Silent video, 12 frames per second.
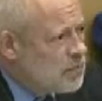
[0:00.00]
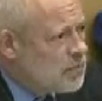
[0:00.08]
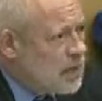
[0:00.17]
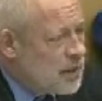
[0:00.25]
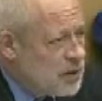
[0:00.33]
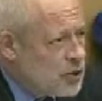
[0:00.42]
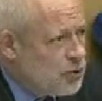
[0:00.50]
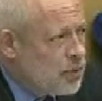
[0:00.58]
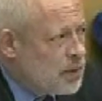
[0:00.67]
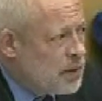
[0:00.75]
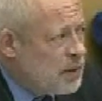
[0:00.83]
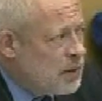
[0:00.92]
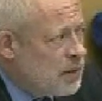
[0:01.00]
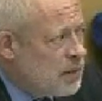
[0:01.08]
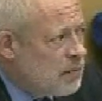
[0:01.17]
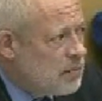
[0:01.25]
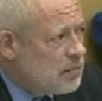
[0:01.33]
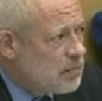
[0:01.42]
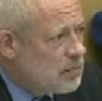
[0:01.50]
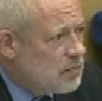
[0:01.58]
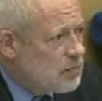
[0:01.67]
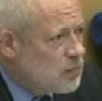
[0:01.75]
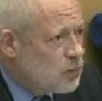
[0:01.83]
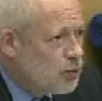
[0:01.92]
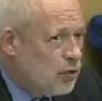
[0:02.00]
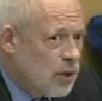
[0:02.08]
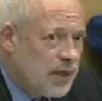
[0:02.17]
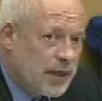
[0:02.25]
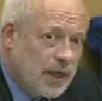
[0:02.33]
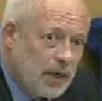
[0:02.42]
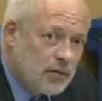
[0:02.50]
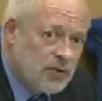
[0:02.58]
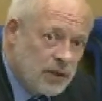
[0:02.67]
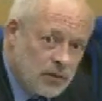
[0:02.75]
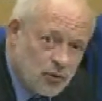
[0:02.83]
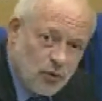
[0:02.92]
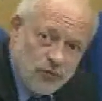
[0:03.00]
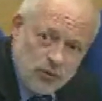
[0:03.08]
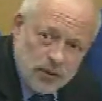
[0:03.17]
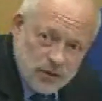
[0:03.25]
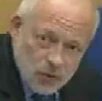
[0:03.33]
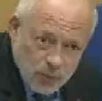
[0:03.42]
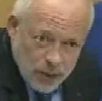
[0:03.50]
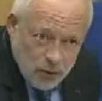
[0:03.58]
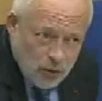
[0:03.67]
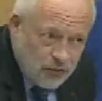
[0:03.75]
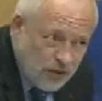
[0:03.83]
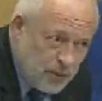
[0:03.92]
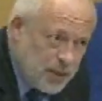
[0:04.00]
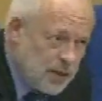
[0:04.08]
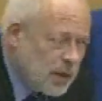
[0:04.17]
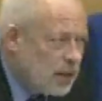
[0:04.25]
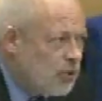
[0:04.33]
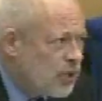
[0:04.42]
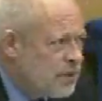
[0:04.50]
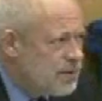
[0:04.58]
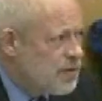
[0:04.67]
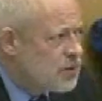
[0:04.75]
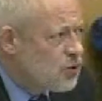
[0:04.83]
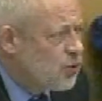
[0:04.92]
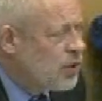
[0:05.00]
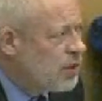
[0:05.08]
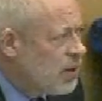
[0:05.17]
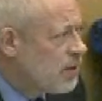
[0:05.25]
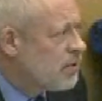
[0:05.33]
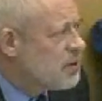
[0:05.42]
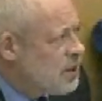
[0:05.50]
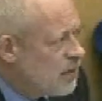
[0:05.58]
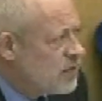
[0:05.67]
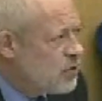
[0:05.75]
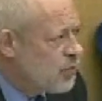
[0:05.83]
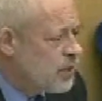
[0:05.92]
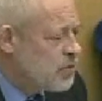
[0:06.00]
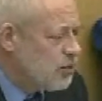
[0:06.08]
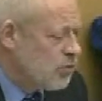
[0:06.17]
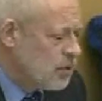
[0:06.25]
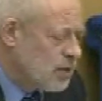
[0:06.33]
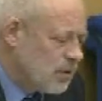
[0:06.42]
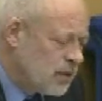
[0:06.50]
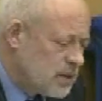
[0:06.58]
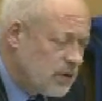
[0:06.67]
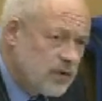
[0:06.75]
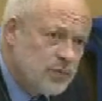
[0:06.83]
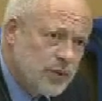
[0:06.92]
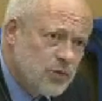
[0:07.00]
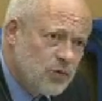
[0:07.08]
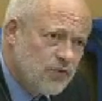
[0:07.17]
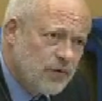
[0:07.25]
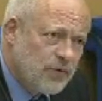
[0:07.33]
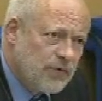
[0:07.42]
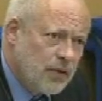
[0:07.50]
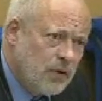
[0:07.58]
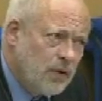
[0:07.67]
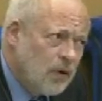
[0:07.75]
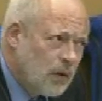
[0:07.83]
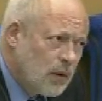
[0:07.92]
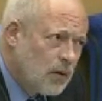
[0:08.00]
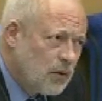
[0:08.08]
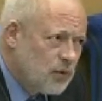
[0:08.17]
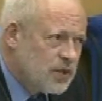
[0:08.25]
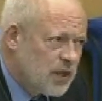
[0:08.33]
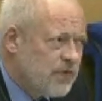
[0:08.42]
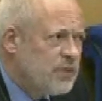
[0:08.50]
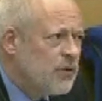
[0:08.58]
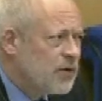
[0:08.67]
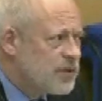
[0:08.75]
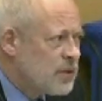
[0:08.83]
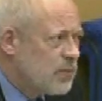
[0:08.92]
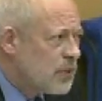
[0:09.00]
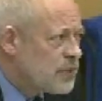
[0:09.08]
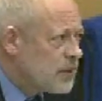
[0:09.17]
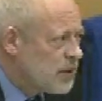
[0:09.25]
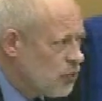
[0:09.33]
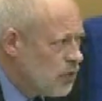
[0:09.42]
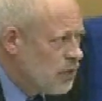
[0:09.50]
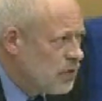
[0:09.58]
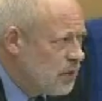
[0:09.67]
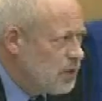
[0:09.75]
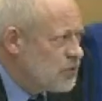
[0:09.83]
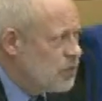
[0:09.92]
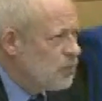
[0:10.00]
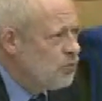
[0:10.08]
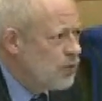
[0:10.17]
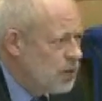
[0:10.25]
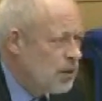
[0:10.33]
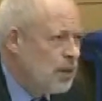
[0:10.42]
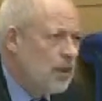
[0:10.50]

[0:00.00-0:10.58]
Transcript: Alain Chouet, pour les quelques-uns d'entre vous qui ne sont pas encore familiers avec l'organisation interne des services spéciaux, notamment les services spéciaux français, le service de renseignement de sécurité est celui